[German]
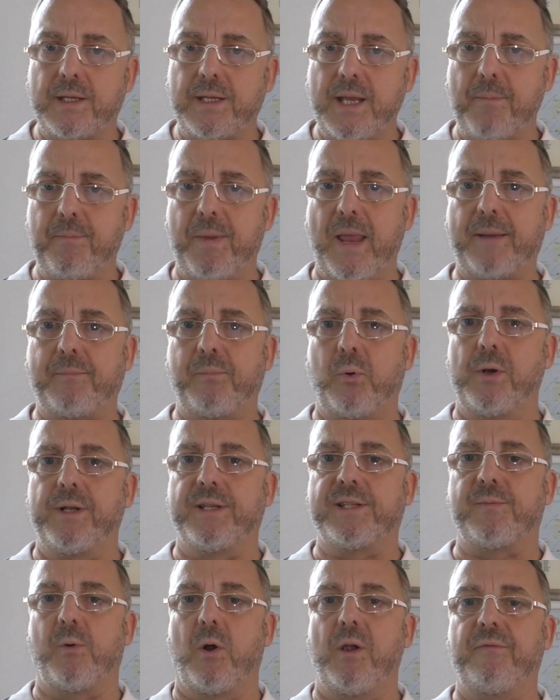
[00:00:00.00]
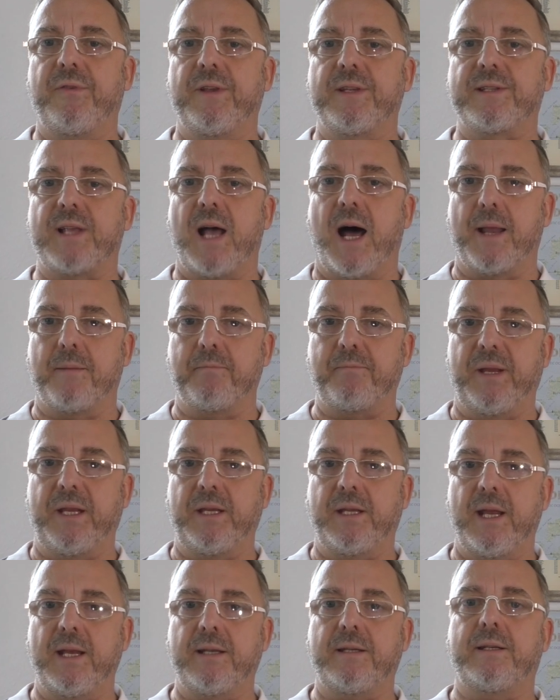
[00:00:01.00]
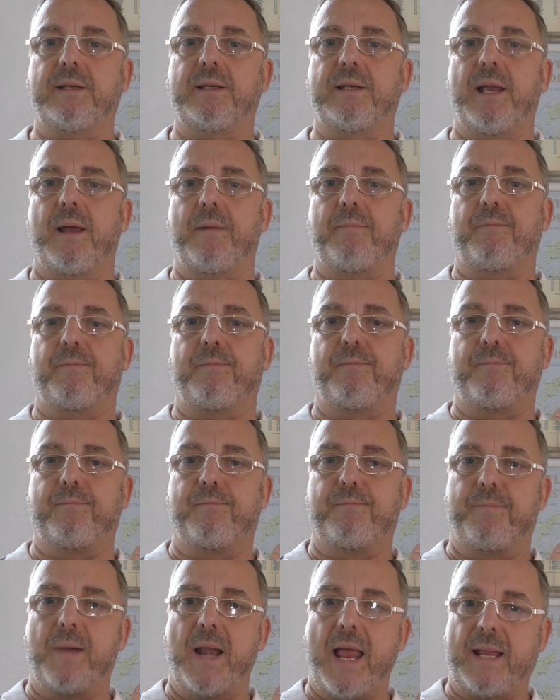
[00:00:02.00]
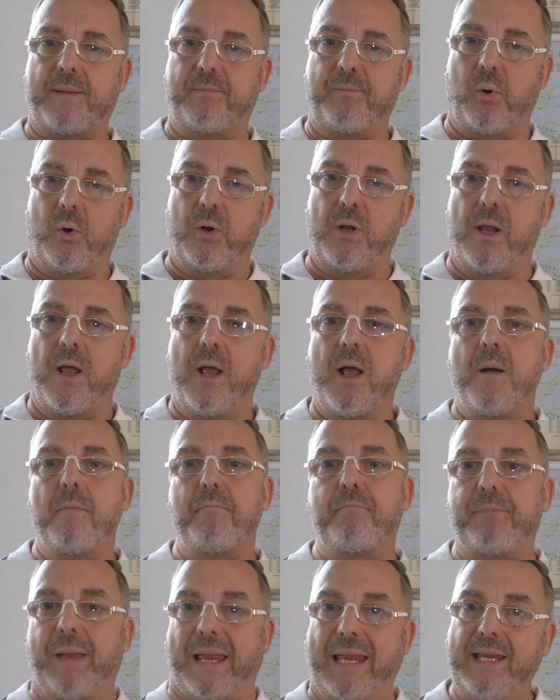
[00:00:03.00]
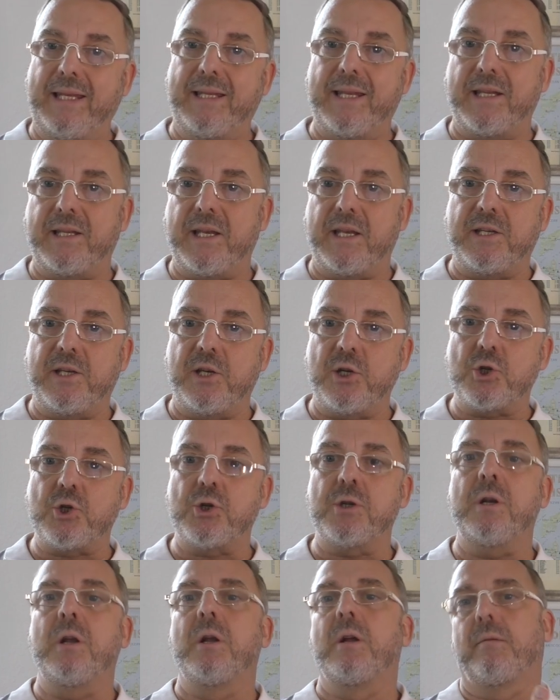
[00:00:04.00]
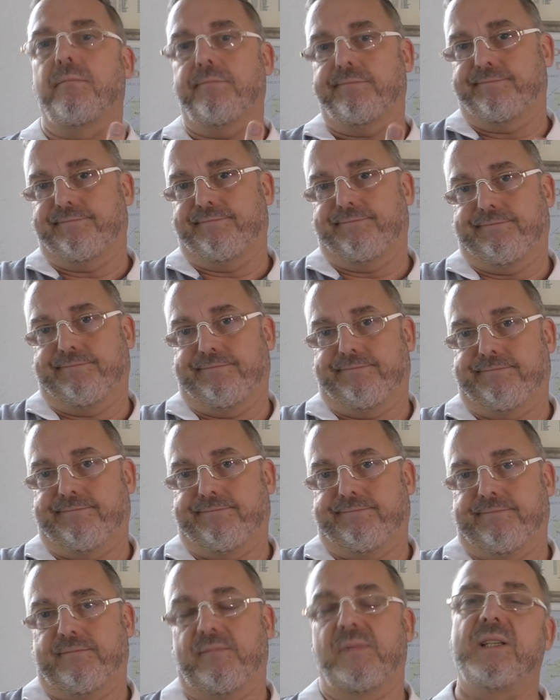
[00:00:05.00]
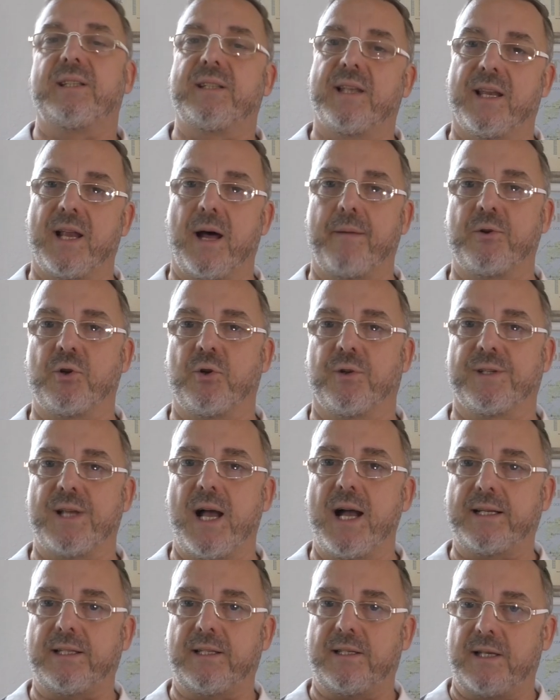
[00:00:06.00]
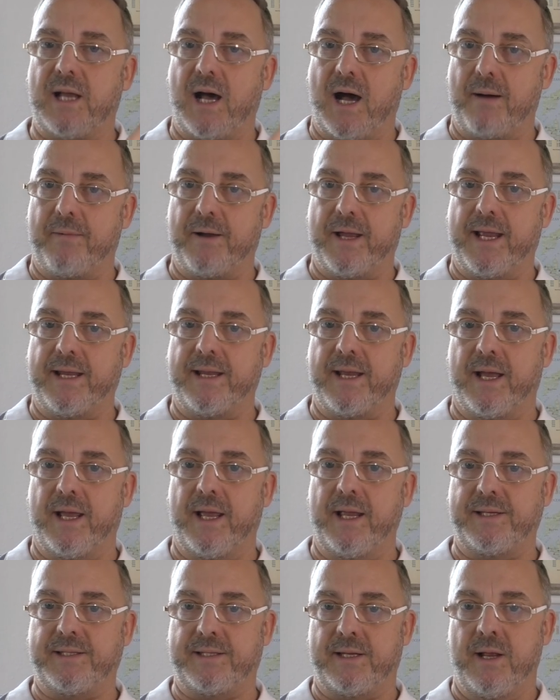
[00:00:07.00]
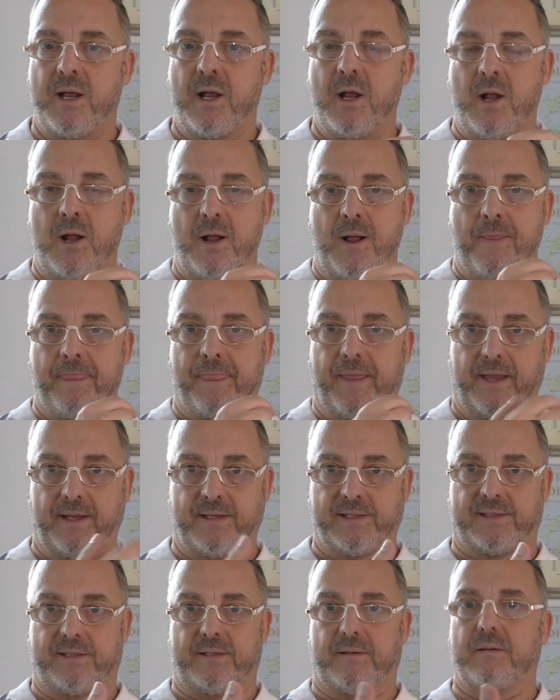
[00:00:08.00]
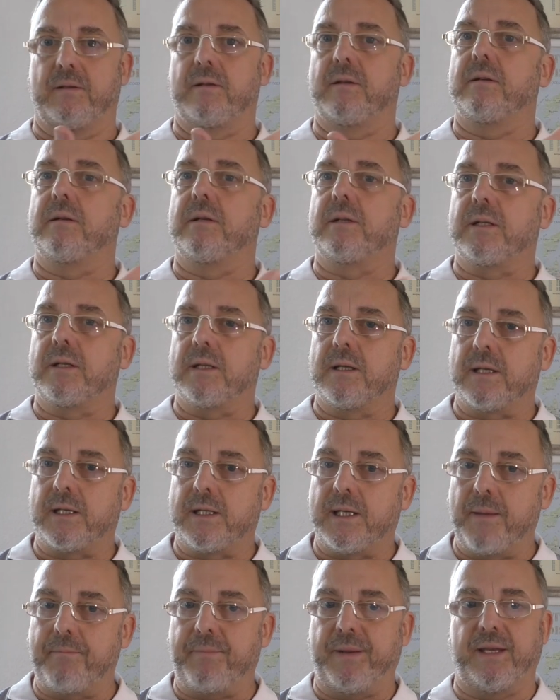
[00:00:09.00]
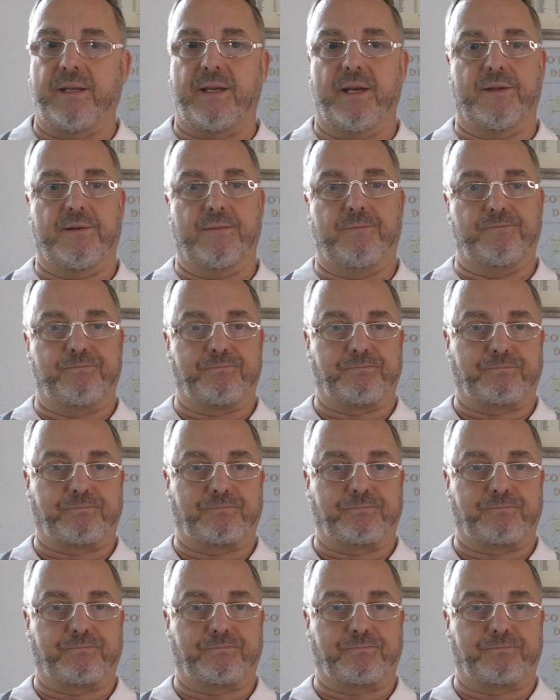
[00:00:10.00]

Der Black Bull 12 ist unpeated, der Black Bull Peated Edition, wie es der Name schon sagt, aber NAS, ist gepeated.